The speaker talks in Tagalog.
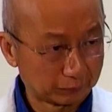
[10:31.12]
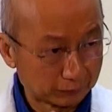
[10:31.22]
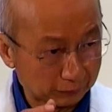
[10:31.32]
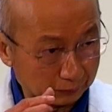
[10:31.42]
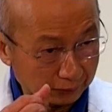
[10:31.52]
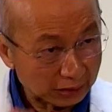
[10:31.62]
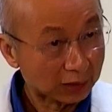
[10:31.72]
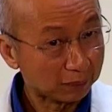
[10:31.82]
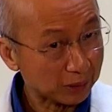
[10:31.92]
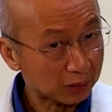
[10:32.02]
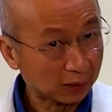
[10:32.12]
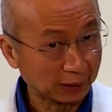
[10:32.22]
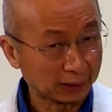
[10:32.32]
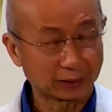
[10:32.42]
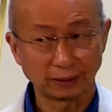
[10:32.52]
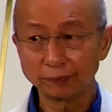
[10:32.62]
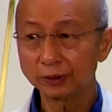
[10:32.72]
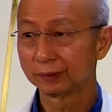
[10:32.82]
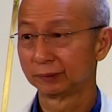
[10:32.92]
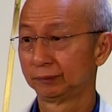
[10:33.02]
sa iyong bansa, ikaw
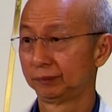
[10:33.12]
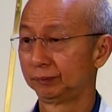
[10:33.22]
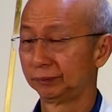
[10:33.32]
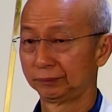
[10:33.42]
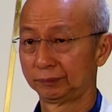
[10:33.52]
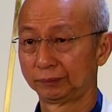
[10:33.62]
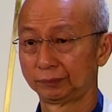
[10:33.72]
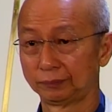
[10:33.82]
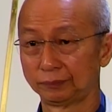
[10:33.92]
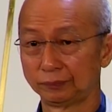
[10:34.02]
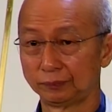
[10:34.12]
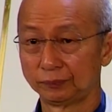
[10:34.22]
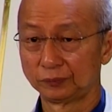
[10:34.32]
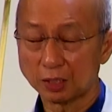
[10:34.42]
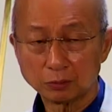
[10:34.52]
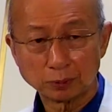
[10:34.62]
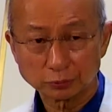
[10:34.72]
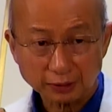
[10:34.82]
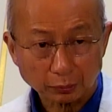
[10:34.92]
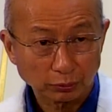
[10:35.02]
mismo ang sisira sa iyong
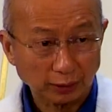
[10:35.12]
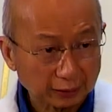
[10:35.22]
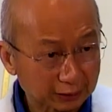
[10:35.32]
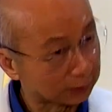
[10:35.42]
sariling buhay.